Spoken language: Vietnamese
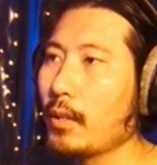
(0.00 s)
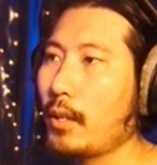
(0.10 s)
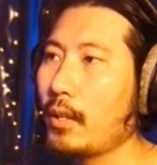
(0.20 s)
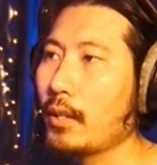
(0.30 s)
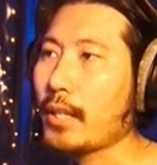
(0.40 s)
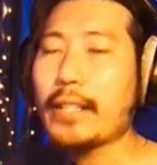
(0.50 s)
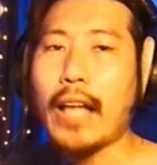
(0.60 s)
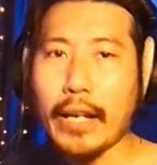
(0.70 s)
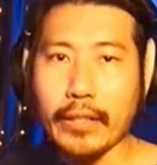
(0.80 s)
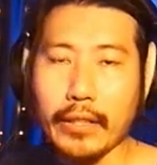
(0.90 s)
uh, thanh
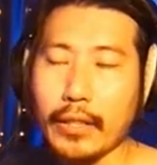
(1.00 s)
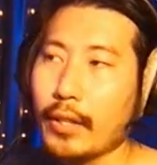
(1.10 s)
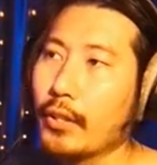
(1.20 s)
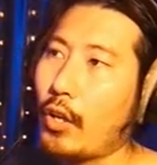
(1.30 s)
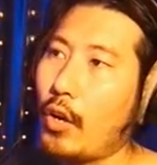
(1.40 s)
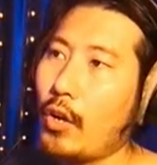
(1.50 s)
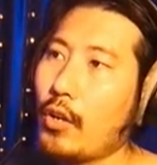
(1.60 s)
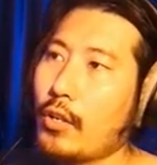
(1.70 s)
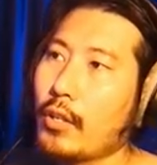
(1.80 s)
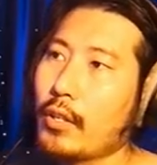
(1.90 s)
thanh
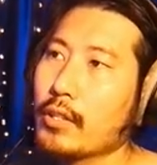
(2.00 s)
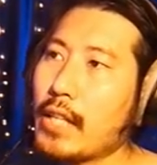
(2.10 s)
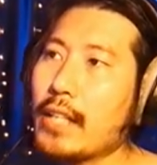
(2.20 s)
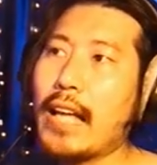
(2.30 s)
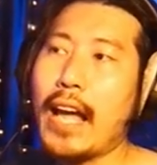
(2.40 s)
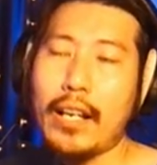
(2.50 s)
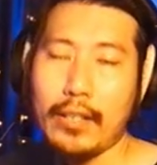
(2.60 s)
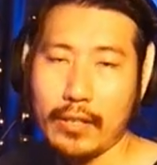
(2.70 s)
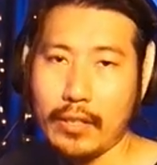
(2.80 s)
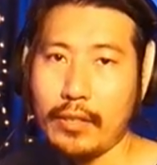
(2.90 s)
nó sang sáng
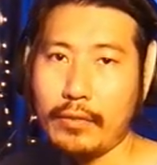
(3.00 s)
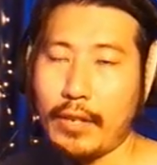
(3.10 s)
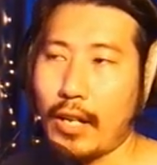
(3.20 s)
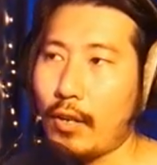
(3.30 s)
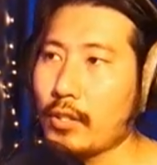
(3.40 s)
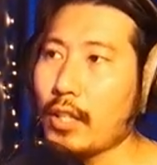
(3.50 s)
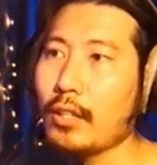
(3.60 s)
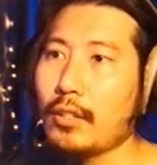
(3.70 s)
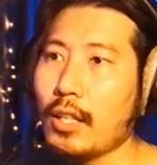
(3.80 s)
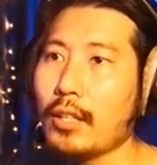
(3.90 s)
và nó rất
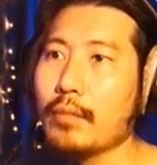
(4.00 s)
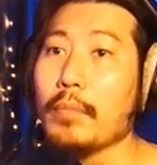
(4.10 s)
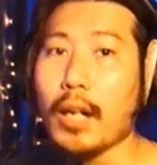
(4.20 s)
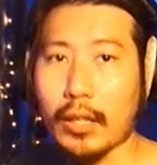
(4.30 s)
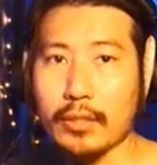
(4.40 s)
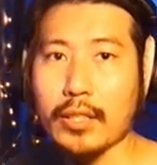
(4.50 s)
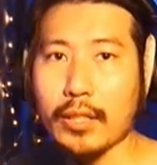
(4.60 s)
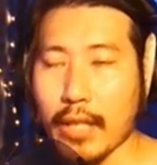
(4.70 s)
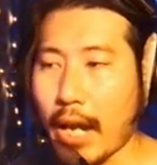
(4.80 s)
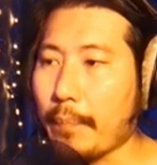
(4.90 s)
rất mượt rất
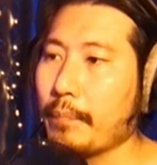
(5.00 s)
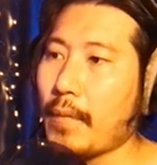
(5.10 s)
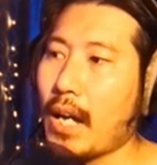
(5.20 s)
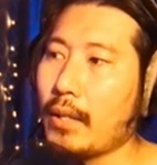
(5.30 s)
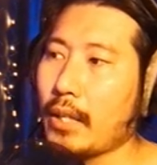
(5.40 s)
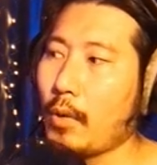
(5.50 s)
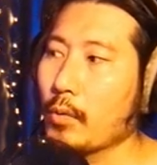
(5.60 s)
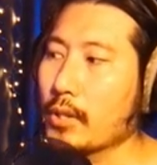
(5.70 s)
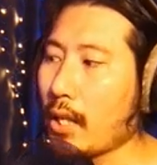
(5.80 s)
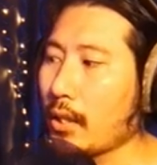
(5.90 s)
đẹp mang cái màu
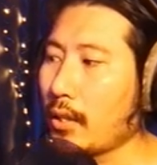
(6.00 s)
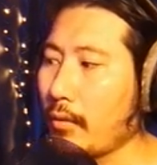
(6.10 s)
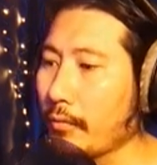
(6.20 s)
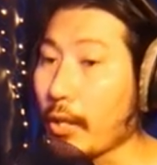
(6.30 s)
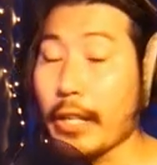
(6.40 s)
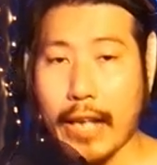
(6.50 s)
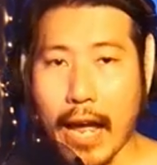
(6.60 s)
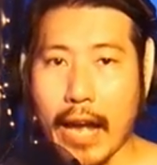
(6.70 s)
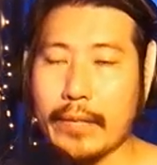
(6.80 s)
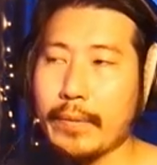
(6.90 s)
sắc vừa hiện
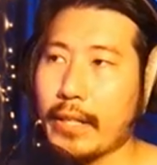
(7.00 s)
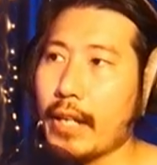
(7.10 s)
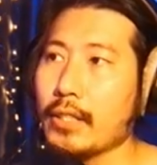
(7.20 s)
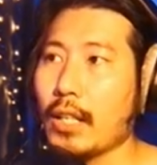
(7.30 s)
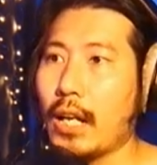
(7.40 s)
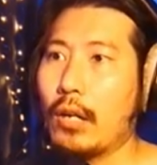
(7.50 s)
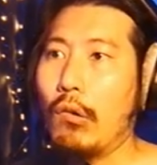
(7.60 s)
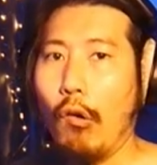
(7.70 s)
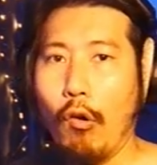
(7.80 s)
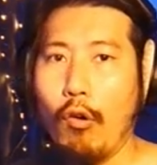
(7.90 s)
đại nhưng mà nghe rất là
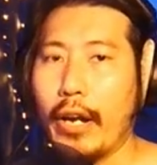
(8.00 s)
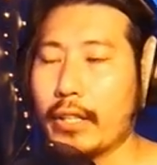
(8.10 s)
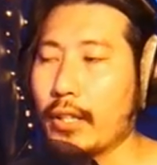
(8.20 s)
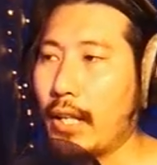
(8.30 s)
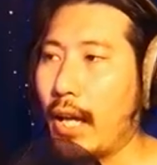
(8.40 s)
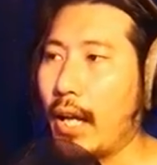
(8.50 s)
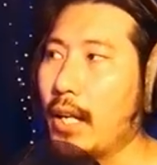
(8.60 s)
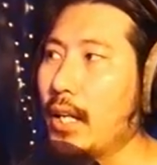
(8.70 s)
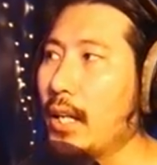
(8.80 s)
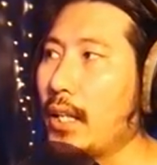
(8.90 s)
cổ nghe rất là
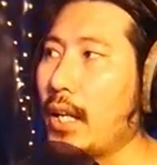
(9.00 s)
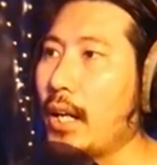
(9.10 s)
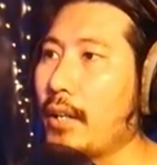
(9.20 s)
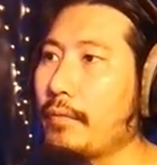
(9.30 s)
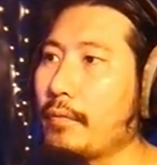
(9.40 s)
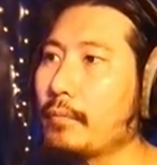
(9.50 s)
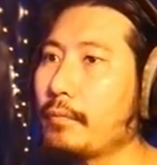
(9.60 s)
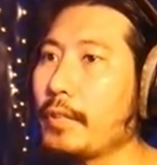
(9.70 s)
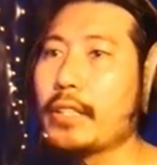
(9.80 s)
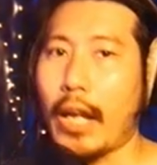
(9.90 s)
là
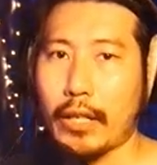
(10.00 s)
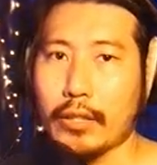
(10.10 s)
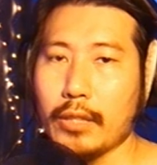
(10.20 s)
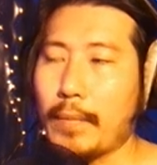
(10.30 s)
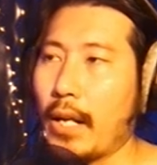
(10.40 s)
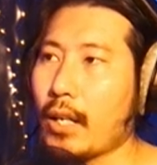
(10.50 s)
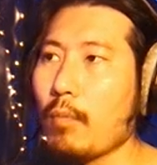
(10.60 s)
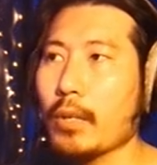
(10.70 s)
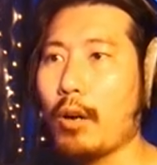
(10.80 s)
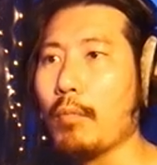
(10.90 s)
vintage nhưng mà lại
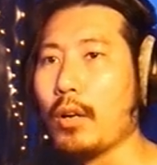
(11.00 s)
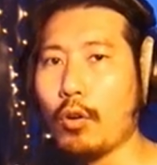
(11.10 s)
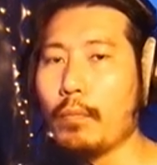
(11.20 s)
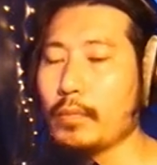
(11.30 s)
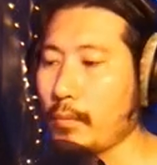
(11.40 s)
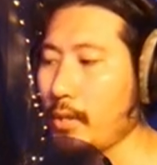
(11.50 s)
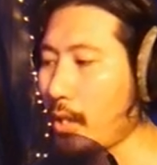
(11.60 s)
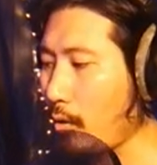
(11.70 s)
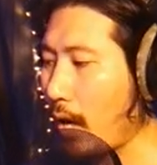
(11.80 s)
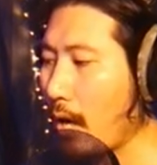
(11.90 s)
không kiểu bloom giống như
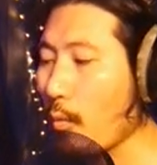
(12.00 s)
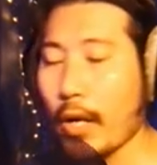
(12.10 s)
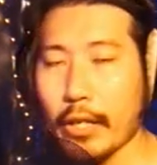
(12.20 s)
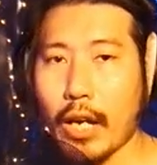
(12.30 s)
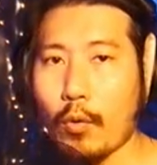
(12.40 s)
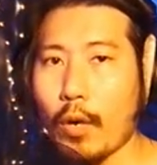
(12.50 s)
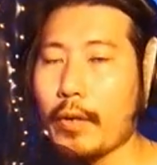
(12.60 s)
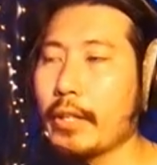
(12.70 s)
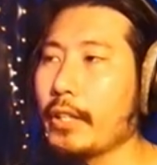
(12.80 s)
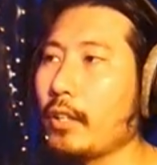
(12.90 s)
kiểu hãng Way hãng
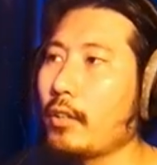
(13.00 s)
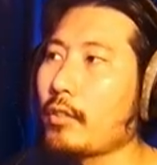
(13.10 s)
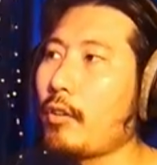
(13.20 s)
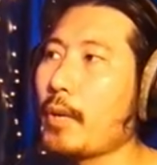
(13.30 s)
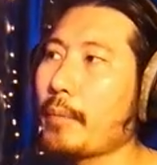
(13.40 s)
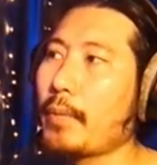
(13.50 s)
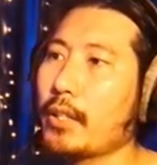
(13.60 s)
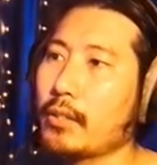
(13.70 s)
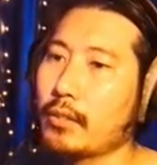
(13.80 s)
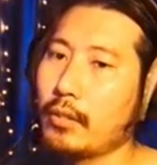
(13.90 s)
Way thì nó có một cái
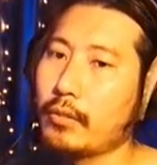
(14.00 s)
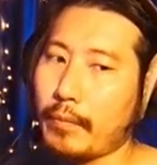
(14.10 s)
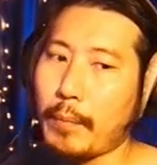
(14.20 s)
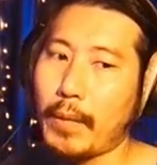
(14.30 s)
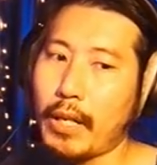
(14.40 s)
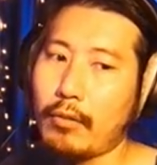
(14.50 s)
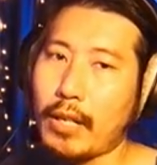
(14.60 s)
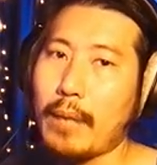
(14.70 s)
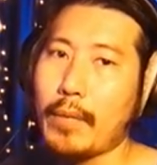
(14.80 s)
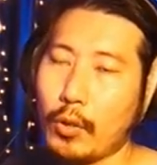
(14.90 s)
river palette nó
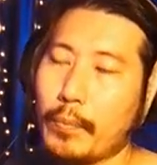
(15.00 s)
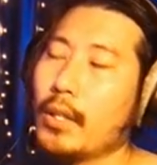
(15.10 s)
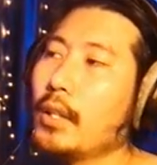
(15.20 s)
khá bloom uh,